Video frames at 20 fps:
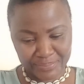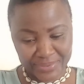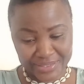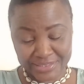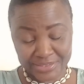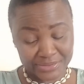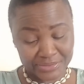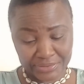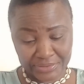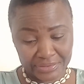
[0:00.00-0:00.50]

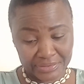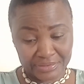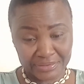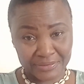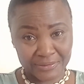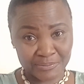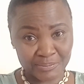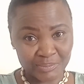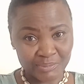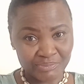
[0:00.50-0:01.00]
Parce
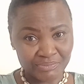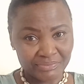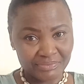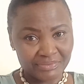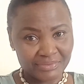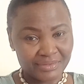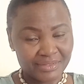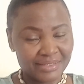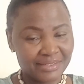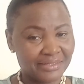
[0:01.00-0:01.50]
que
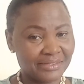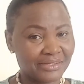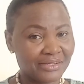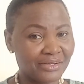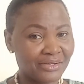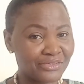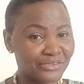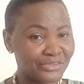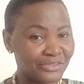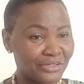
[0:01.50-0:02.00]

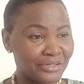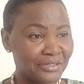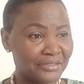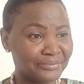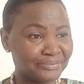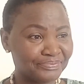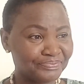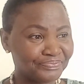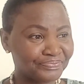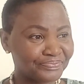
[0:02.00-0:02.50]
quand,
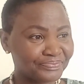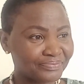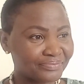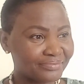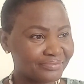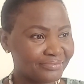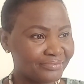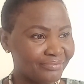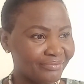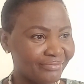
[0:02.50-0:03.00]

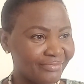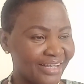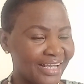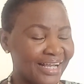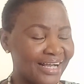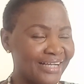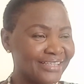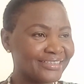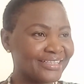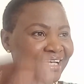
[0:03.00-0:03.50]

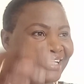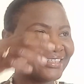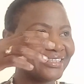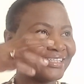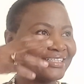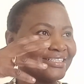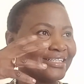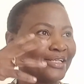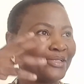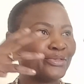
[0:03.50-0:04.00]
quand tu as
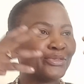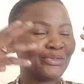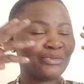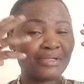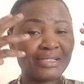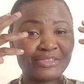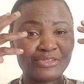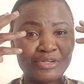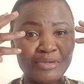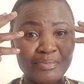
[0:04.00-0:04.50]
déjà le
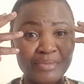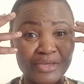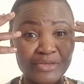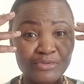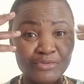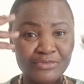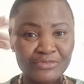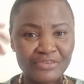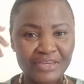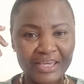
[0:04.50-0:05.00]
troisième
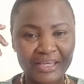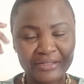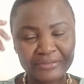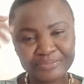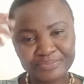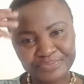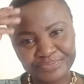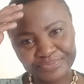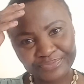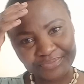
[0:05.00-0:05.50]
œil ouvert,
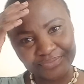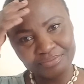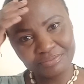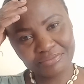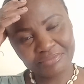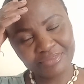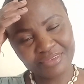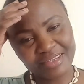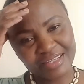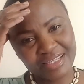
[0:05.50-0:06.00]

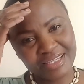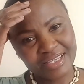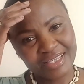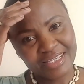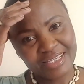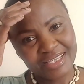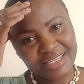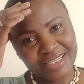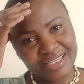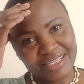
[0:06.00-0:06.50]

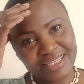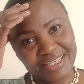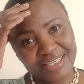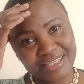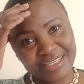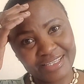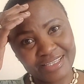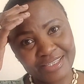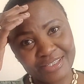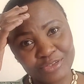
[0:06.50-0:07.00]

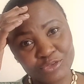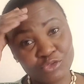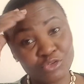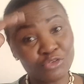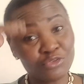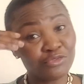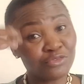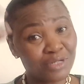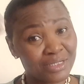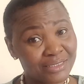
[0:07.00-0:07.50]
et
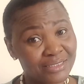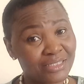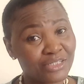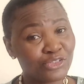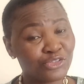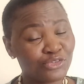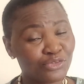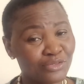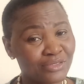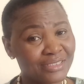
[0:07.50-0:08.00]
tu vois ces
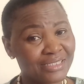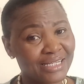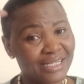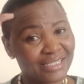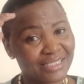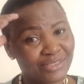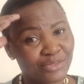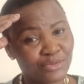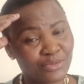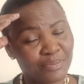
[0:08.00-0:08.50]
choses-là
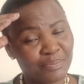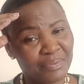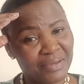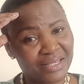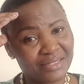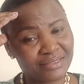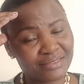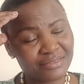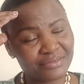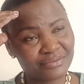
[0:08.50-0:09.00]
qui se
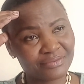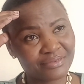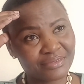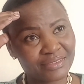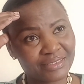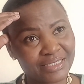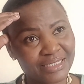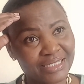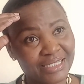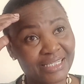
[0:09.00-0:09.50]
passent
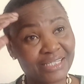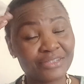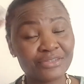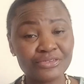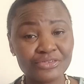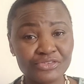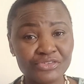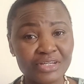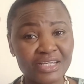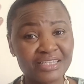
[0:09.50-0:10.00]
et
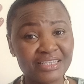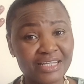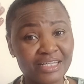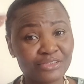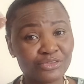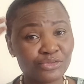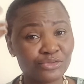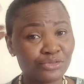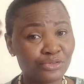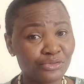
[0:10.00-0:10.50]
que tu es un
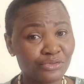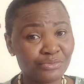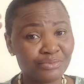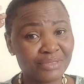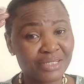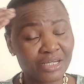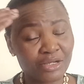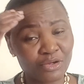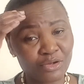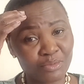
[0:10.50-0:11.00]
être de
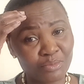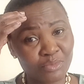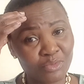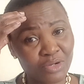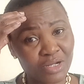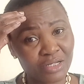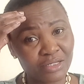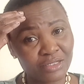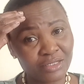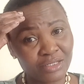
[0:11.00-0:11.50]
lumière comme
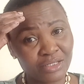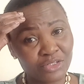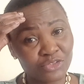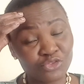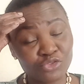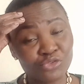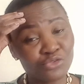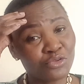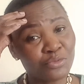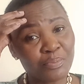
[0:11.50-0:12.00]
moi,
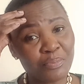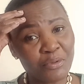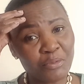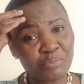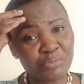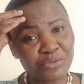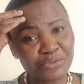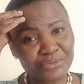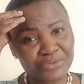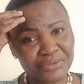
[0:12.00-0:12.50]
tu ne peux
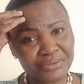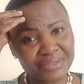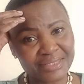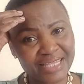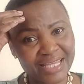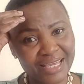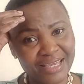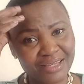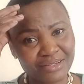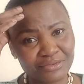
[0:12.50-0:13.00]
plus te
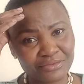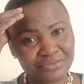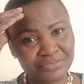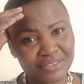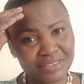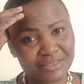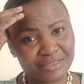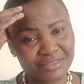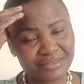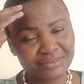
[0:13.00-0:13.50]
taire en
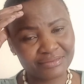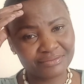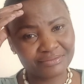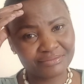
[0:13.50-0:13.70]
fait.